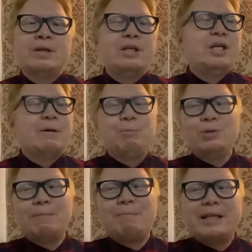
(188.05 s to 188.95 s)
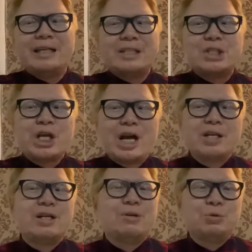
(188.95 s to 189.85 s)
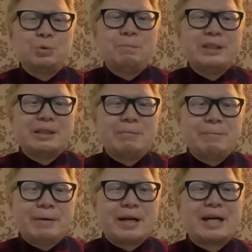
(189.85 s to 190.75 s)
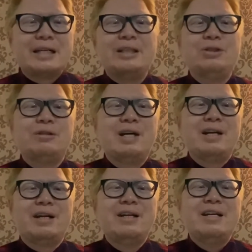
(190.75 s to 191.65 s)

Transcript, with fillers: Dia punya banyak channel untuk bisa memberkati saudara.